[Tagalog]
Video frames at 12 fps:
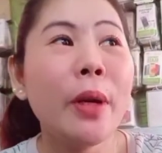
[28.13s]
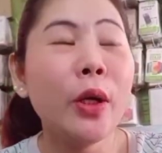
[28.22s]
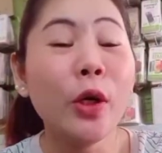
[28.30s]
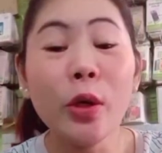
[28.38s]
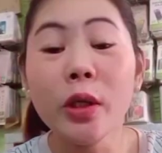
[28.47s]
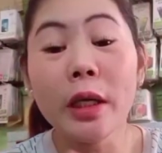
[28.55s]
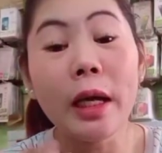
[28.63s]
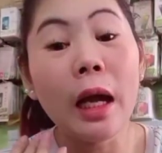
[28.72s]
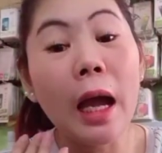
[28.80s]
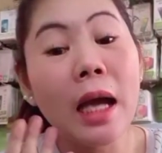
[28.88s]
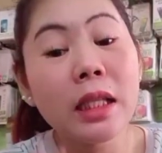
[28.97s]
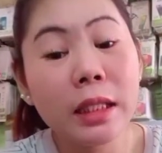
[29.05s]
Pero,
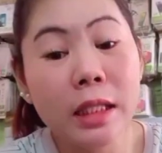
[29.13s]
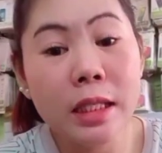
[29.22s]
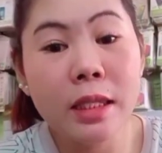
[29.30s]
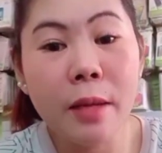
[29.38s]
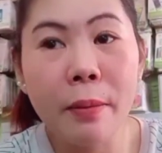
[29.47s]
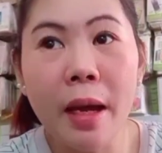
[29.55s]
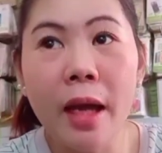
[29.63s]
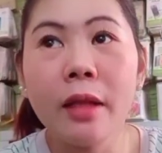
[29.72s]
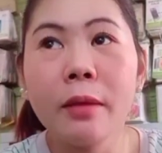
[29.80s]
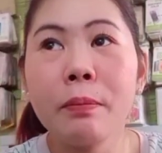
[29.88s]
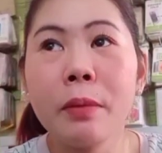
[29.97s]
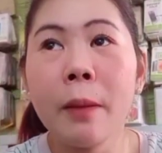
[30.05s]
at least naman,
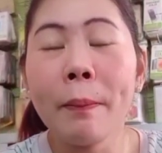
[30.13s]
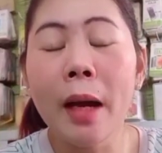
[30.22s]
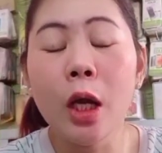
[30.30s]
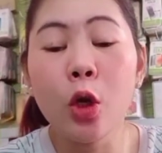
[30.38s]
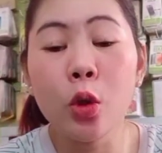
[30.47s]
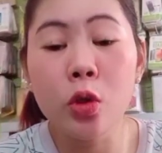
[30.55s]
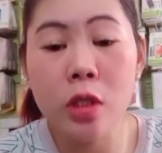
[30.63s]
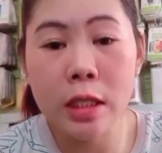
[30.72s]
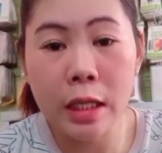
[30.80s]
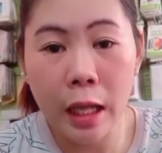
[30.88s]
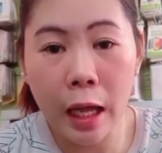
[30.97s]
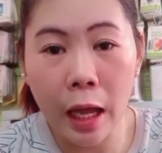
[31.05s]
pinapalo ko
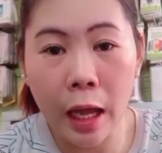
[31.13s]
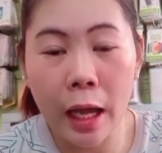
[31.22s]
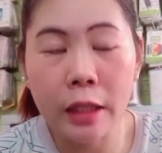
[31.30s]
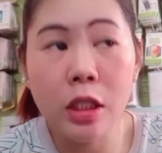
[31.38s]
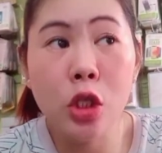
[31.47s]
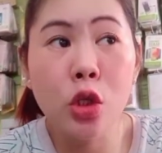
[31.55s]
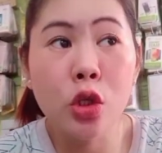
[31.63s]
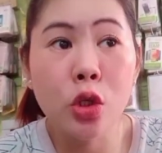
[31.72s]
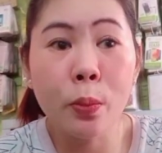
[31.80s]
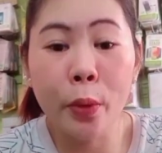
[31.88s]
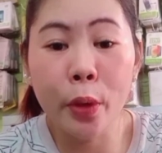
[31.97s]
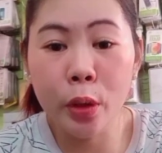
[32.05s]
sila at
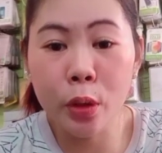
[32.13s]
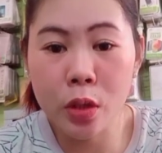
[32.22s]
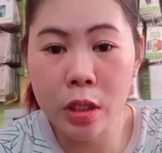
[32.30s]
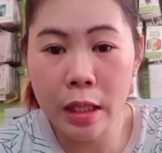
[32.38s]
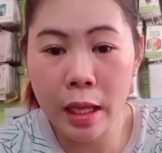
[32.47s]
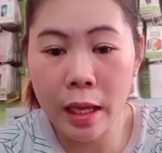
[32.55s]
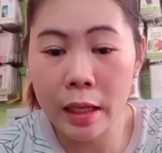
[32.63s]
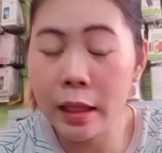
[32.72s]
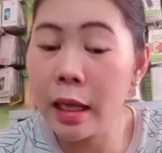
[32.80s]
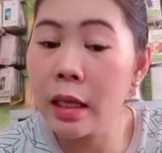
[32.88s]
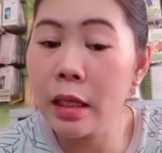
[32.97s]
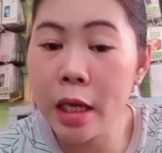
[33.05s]
sinusupport ko sila,
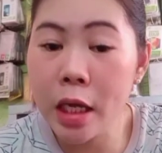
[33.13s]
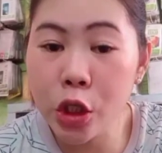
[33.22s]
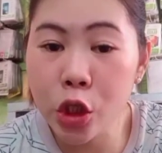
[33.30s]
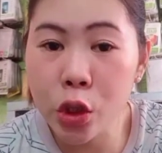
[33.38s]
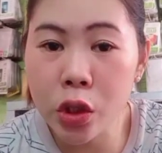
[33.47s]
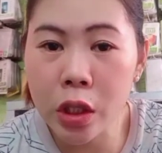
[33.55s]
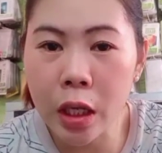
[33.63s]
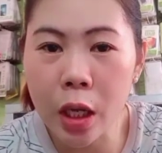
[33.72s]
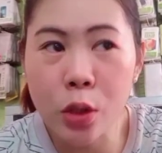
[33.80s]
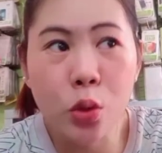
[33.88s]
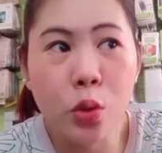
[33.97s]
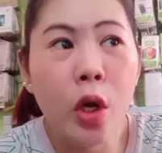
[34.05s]
ini-engage ko sila.
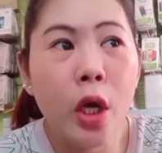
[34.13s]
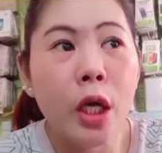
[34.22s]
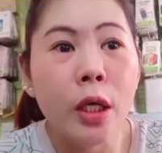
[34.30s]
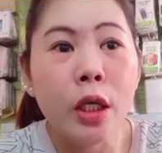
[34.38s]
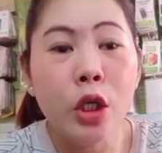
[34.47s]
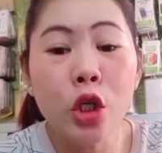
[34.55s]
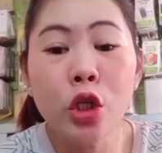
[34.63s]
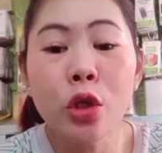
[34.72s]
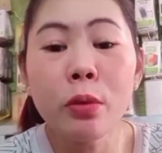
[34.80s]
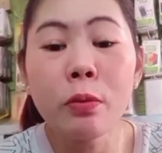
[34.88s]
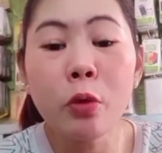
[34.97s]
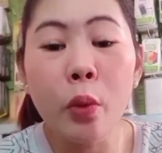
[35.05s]
So, yun yung
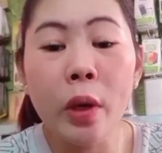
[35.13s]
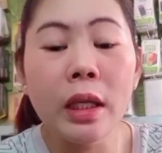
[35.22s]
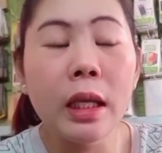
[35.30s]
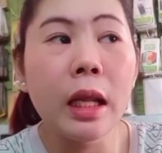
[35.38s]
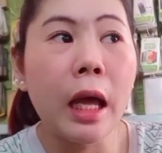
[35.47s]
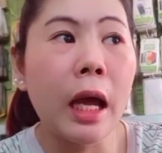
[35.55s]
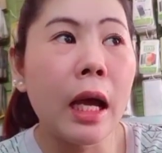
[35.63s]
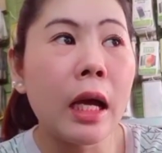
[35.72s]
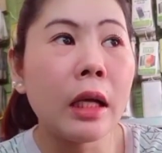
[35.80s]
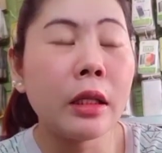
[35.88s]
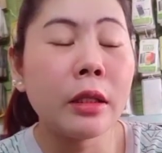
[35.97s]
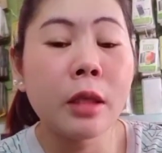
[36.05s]
way nila
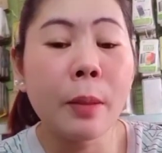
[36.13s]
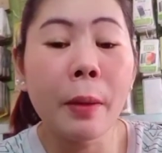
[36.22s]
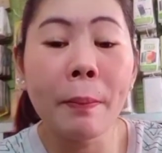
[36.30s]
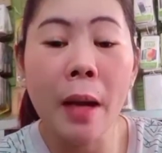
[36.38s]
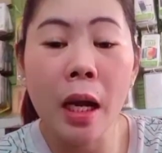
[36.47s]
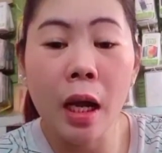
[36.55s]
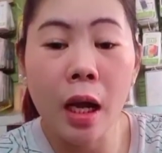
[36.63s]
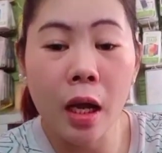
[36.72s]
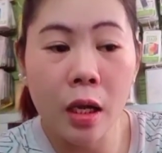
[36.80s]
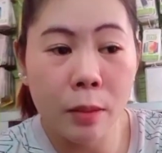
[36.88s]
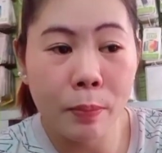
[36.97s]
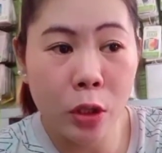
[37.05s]
sa pagpa,
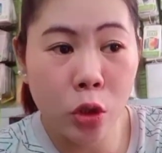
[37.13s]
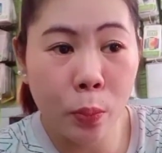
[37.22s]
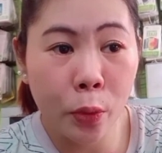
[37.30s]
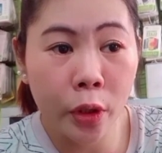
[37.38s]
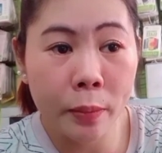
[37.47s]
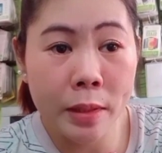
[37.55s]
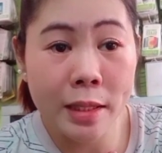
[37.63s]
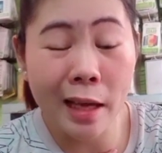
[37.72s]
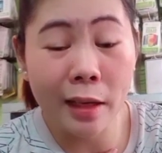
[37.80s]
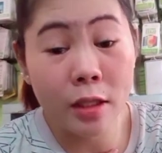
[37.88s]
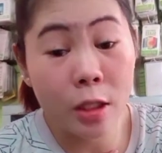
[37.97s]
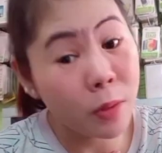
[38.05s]
uh, pag-support naman sa
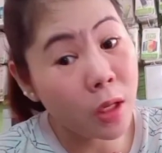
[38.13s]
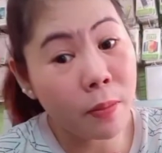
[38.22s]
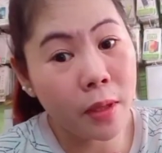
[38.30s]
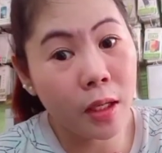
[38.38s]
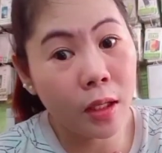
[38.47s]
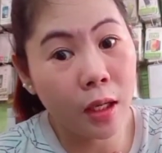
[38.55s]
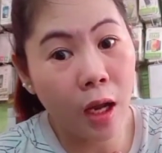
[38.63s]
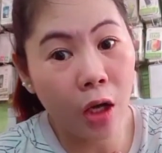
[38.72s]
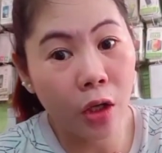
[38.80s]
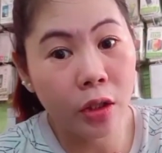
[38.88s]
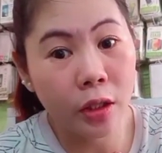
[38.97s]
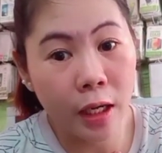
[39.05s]
akin is binibigyan nila
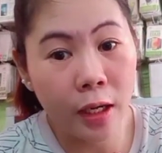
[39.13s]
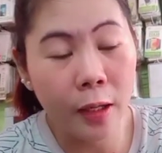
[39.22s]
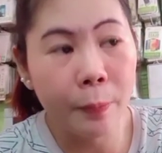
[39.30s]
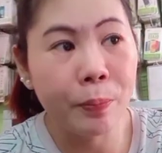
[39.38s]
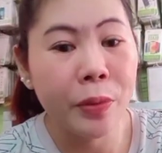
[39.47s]
ako ng